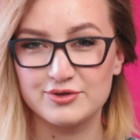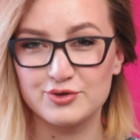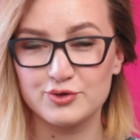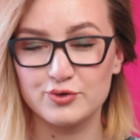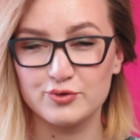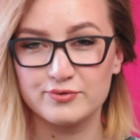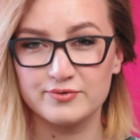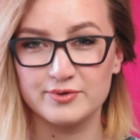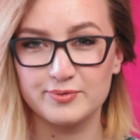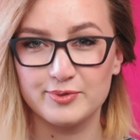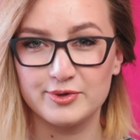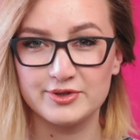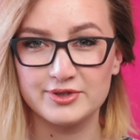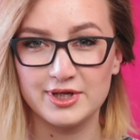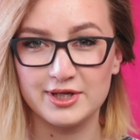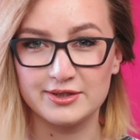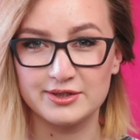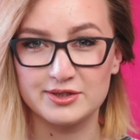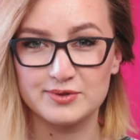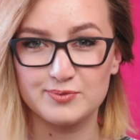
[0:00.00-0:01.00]
трюк
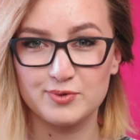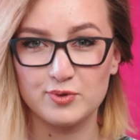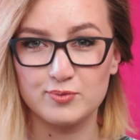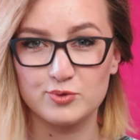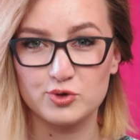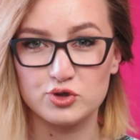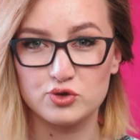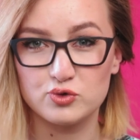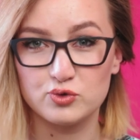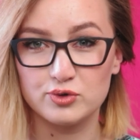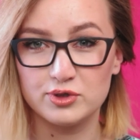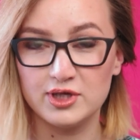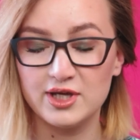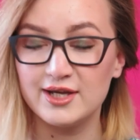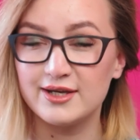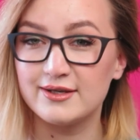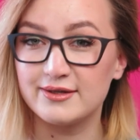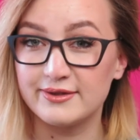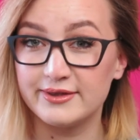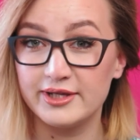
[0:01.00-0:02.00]
выполняла с помощью
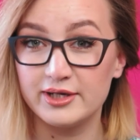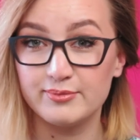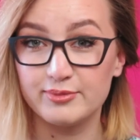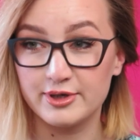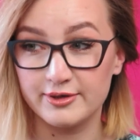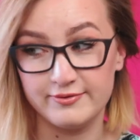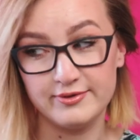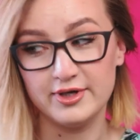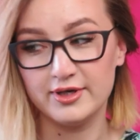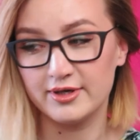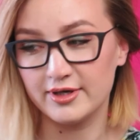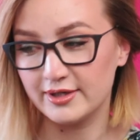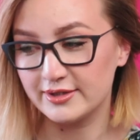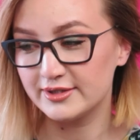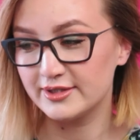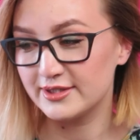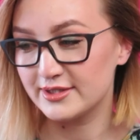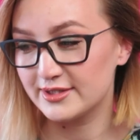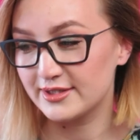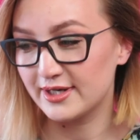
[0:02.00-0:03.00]
геля для бровей, как
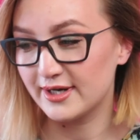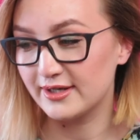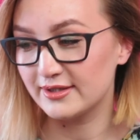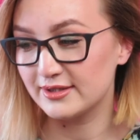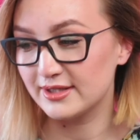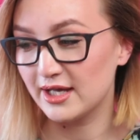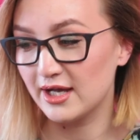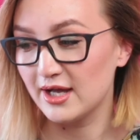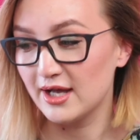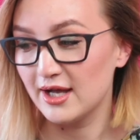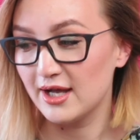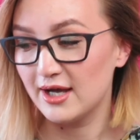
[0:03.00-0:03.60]
ни странно.